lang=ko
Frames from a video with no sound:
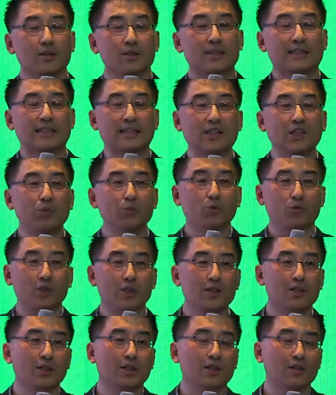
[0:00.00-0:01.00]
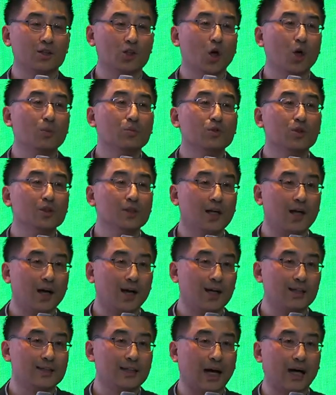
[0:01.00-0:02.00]
지금 위치를 처음부터
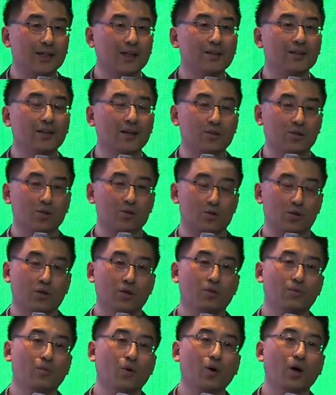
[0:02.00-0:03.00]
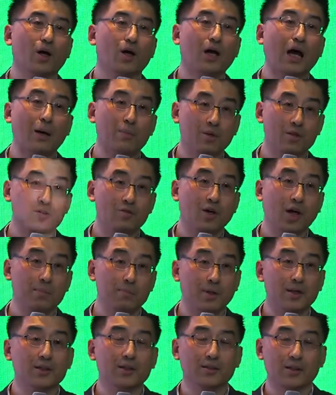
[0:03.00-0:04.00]
생각하지 않았다는 거죠. 뭔가를 하면서
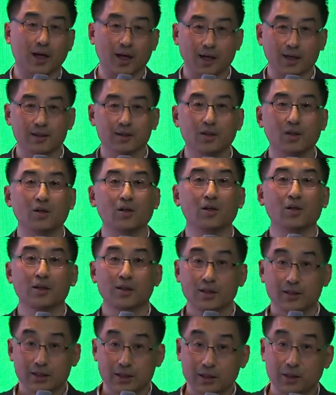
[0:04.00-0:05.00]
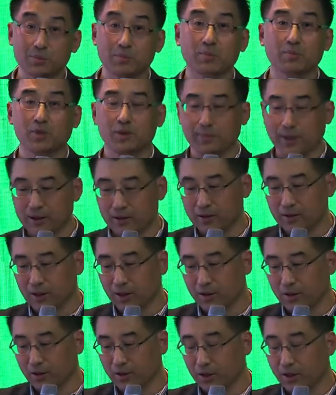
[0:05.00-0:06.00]
한 발씩 나가서 지금을
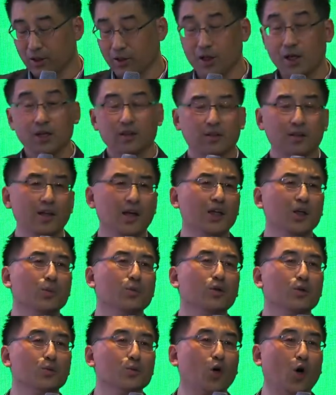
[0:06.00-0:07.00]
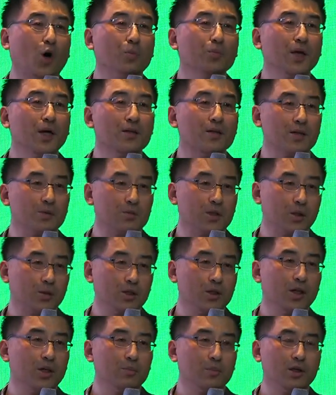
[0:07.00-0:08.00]
만든다는 거예요. 근데 생각해보면 이거 좀 겁나는 일입니다.
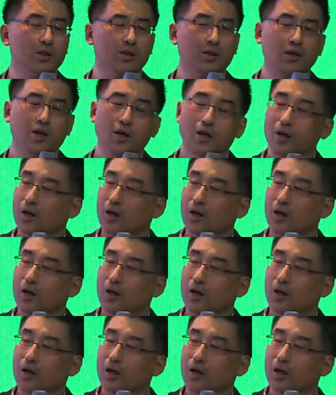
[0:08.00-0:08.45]
왜냐하면